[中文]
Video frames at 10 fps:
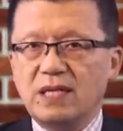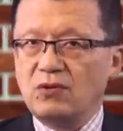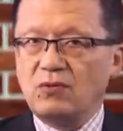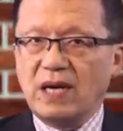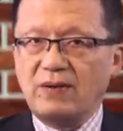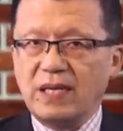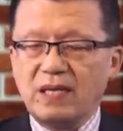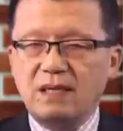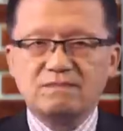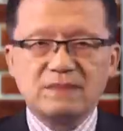但是华为
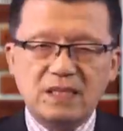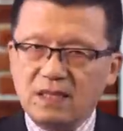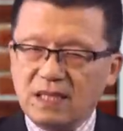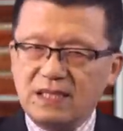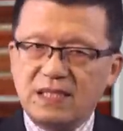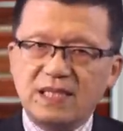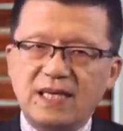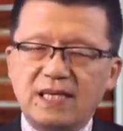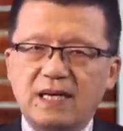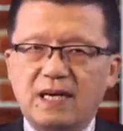呢，跟其
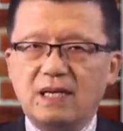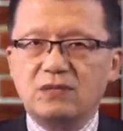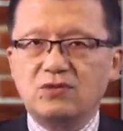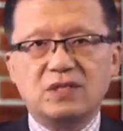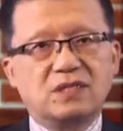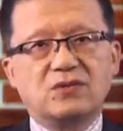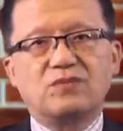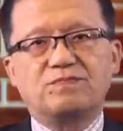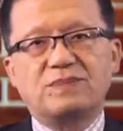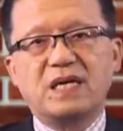他银行，就是这都
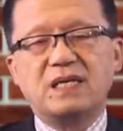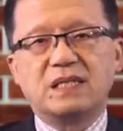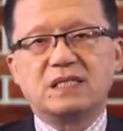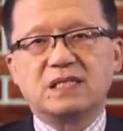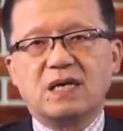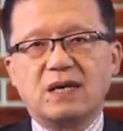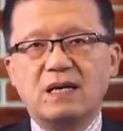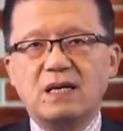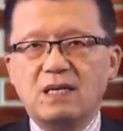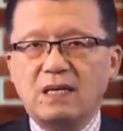别人也知道了。